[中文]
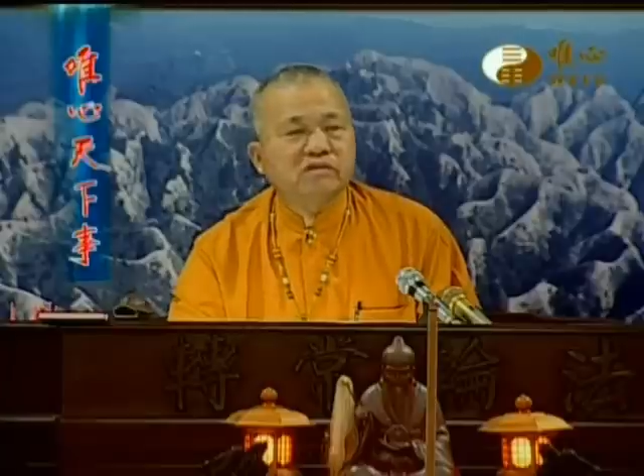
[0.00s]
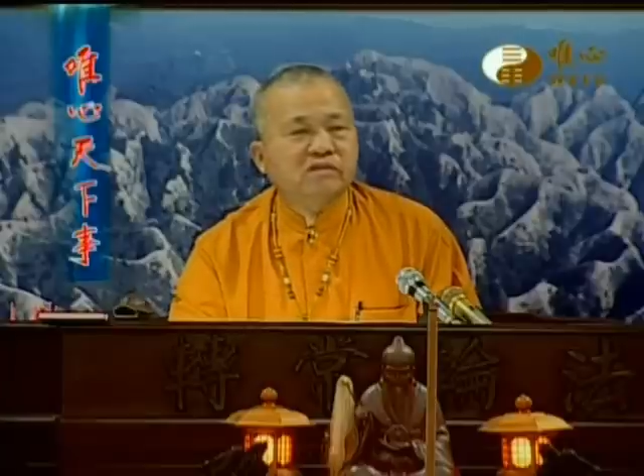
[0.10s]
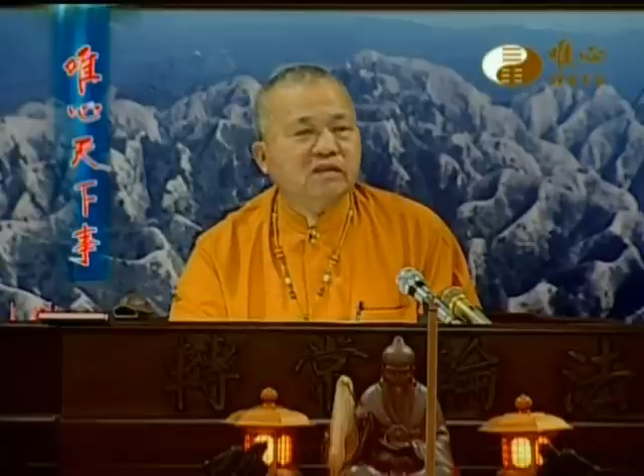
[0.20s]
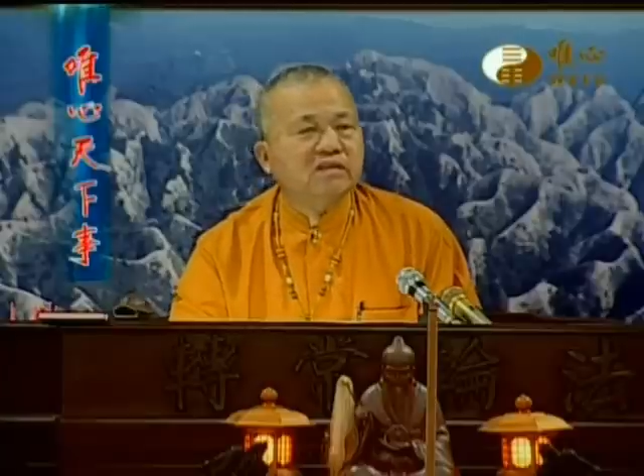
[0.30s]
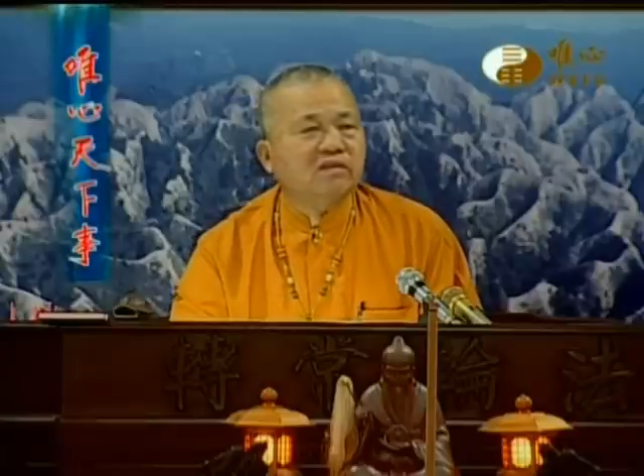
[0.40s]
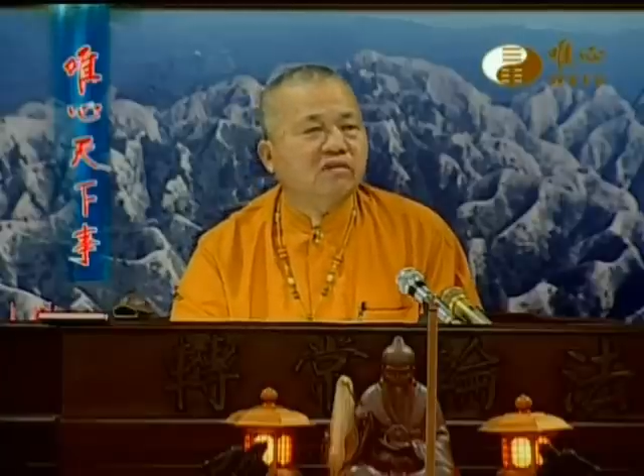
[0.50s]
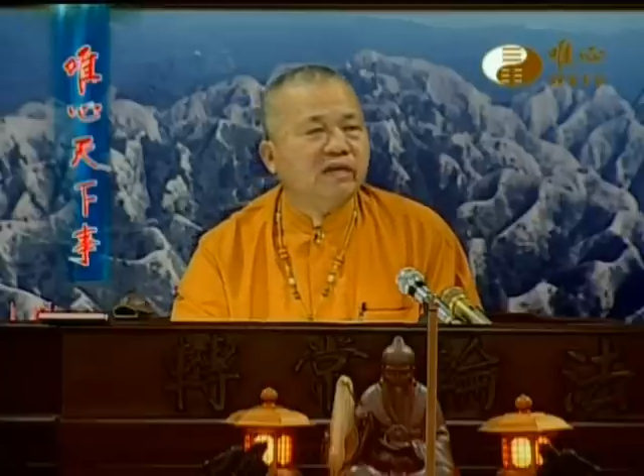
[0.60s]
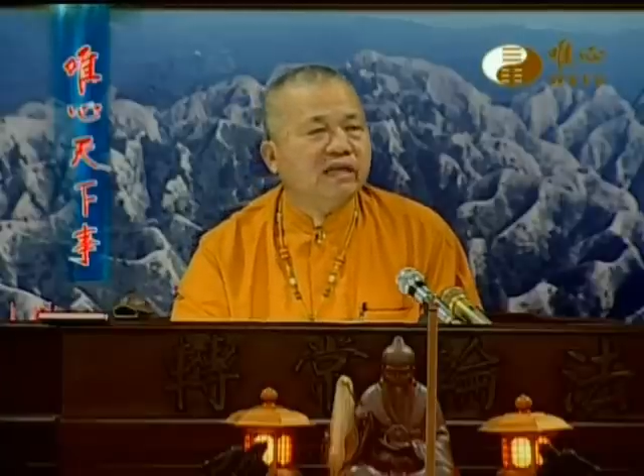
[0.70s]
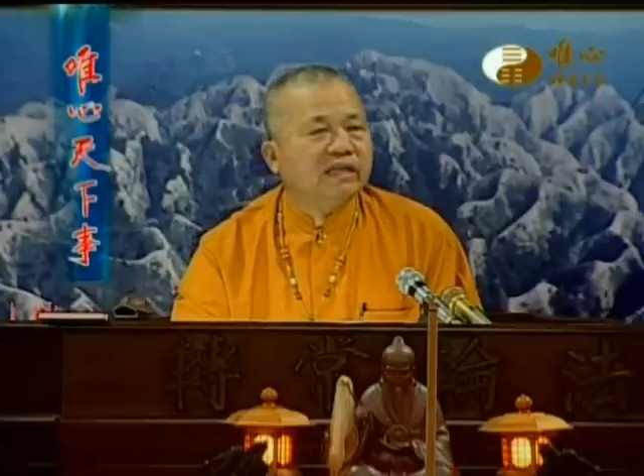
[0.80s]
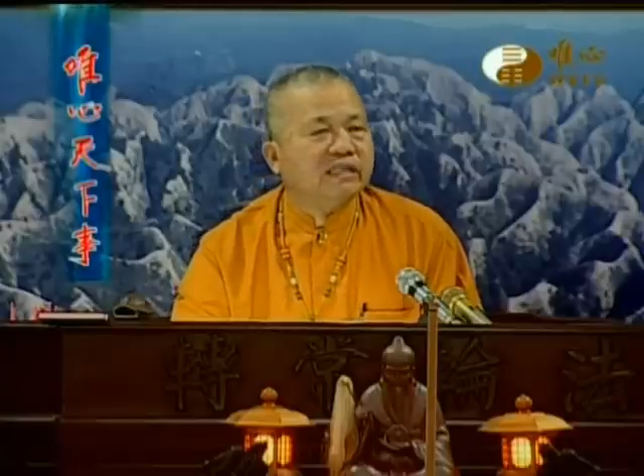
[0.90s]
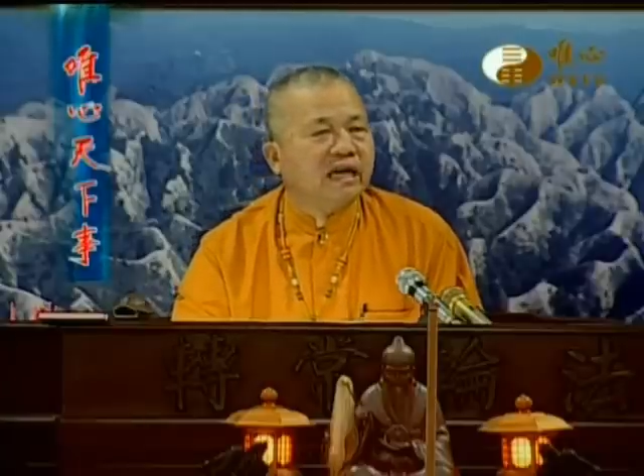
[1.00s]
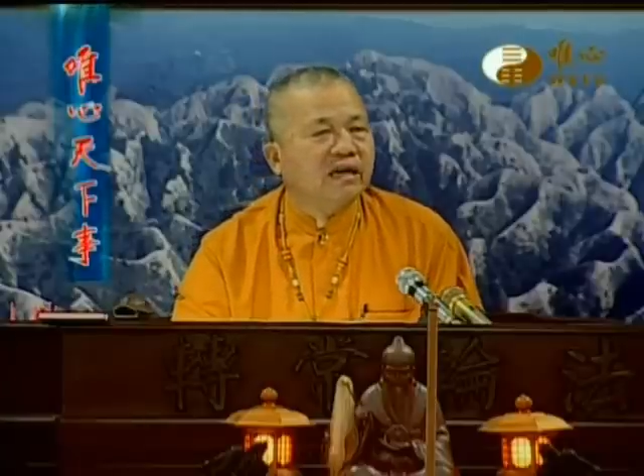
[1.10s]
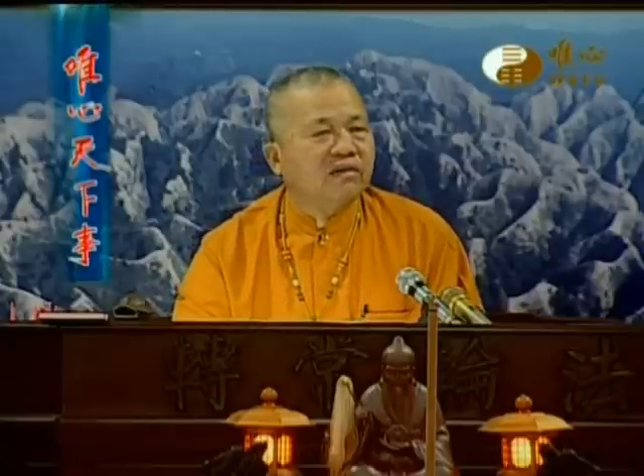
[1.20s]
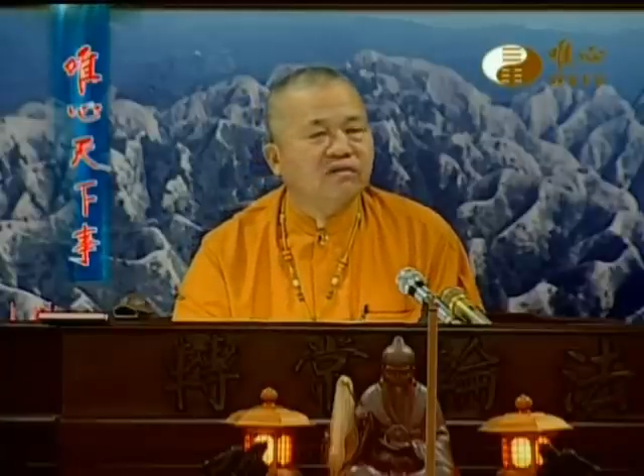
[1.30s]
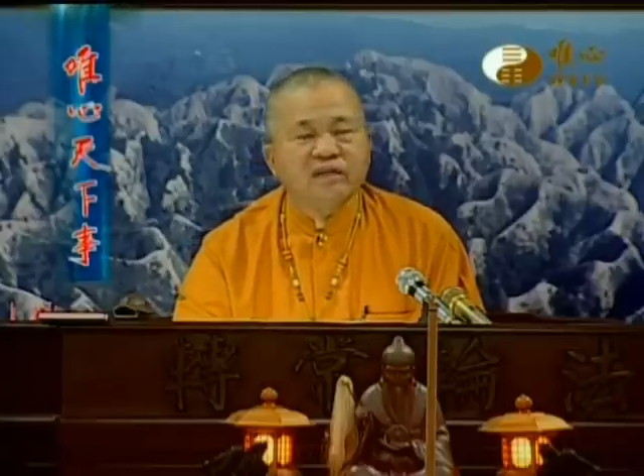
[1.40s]
师真正非
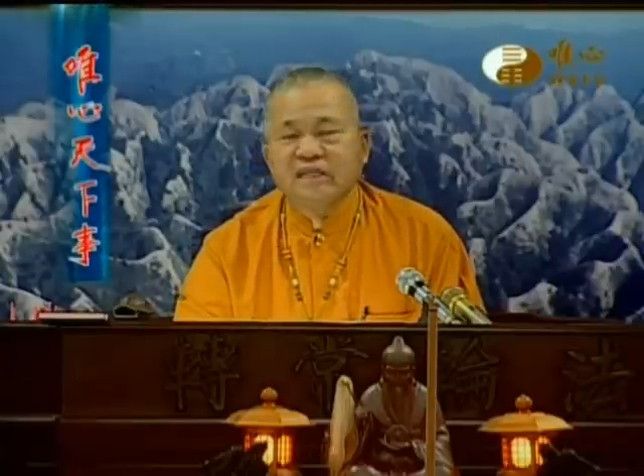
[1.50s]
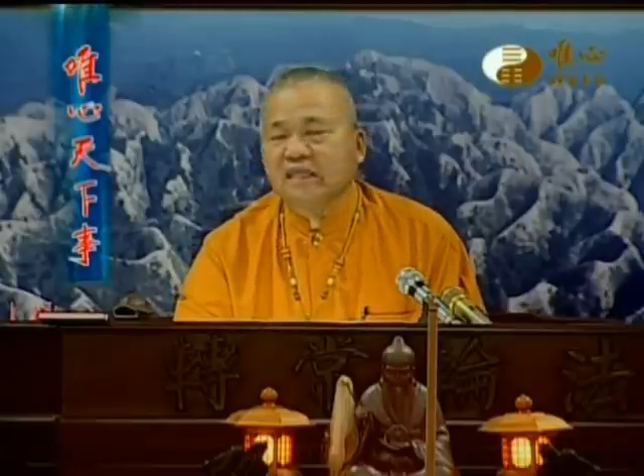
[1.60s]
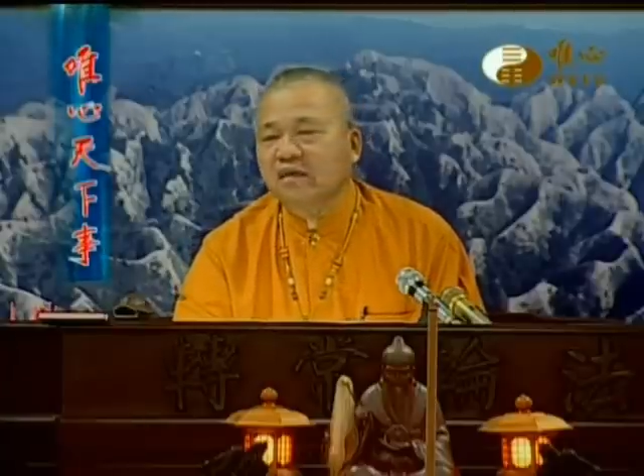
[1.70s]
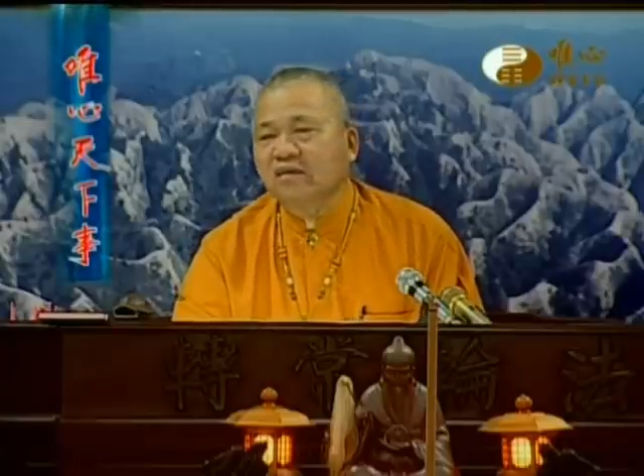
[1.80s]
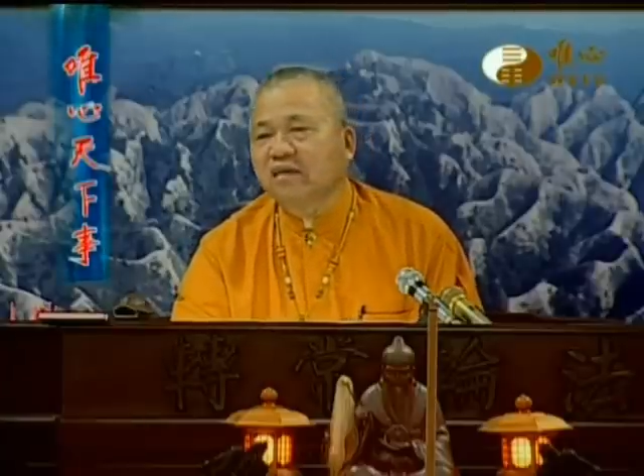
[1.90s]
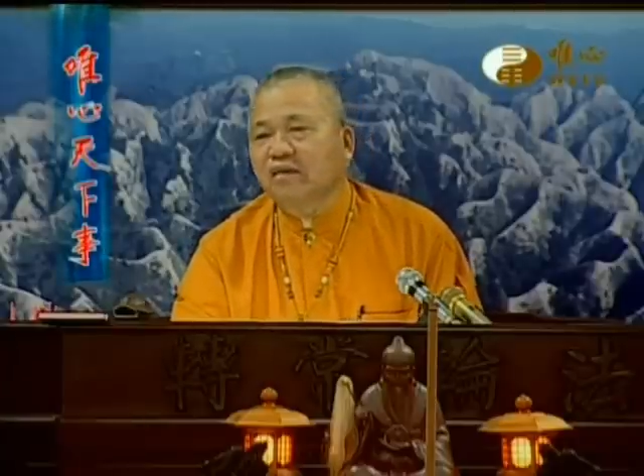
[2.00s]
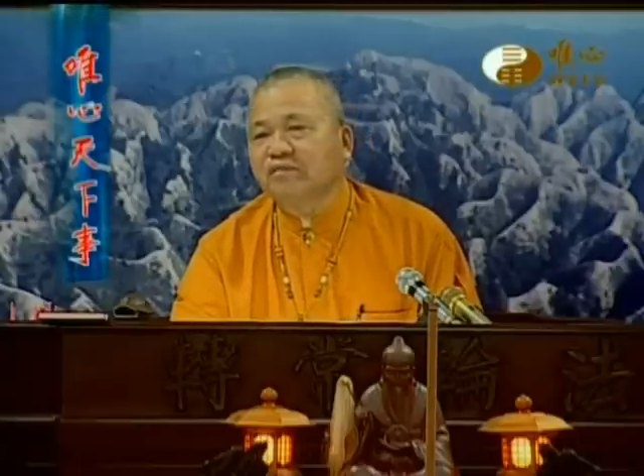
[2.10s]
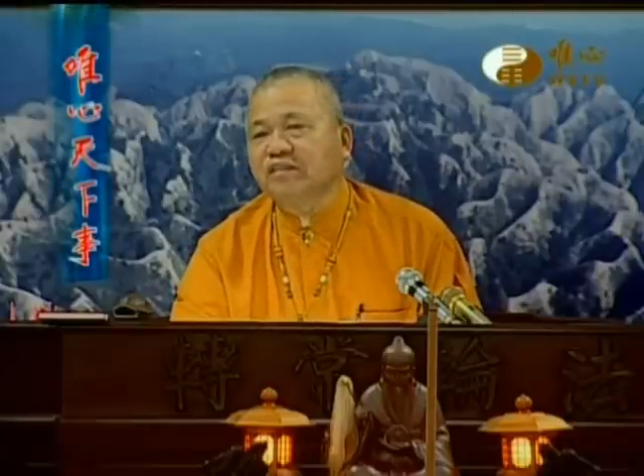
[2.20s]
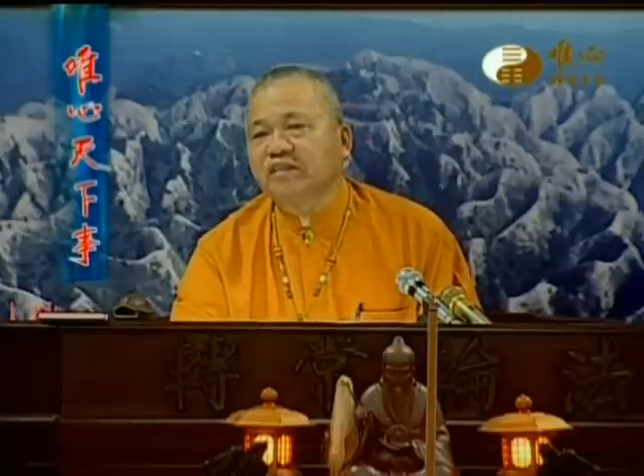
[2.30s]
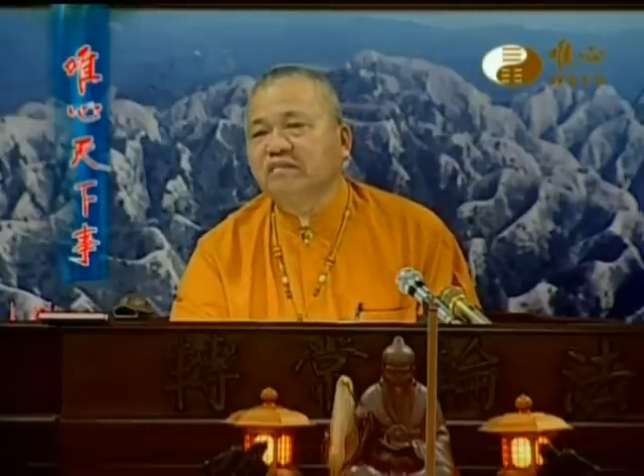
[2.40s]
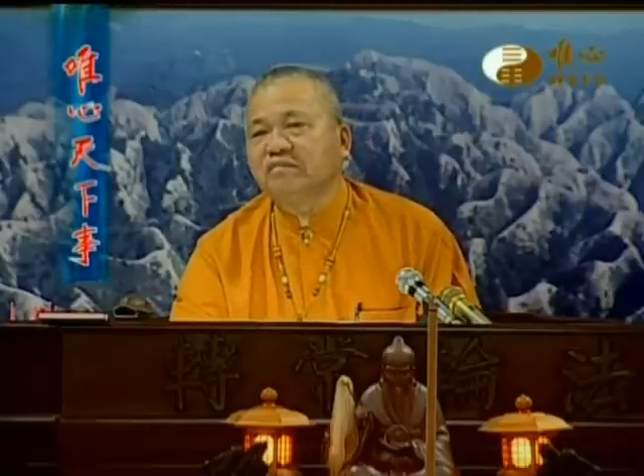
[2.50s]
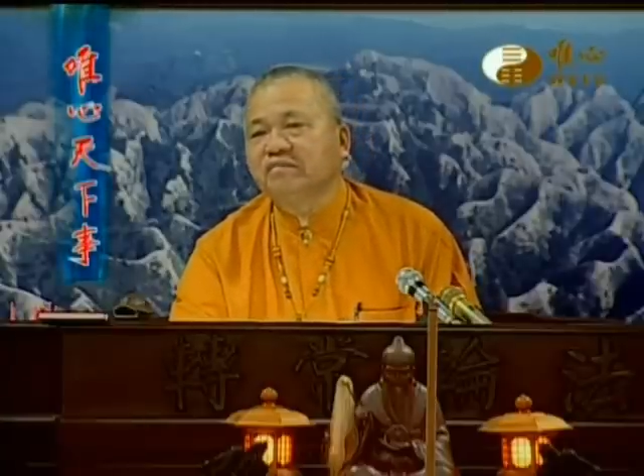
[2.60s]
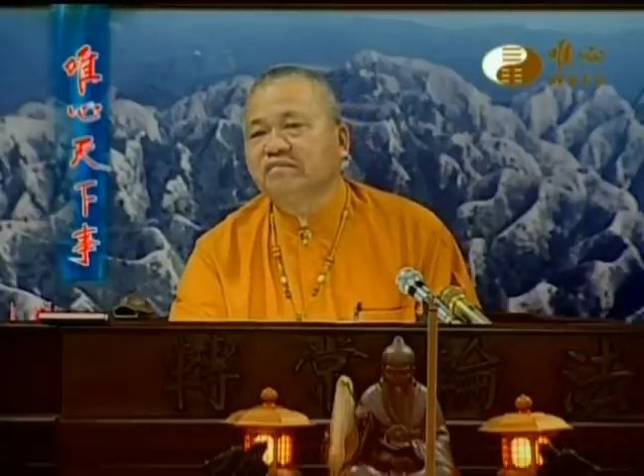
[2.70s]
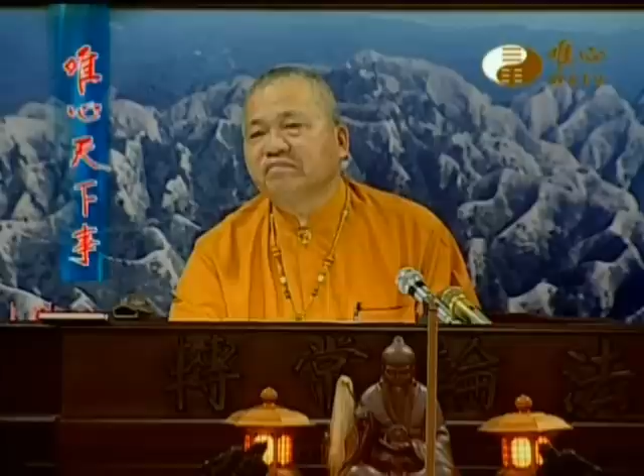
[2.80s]
常非常的了不起。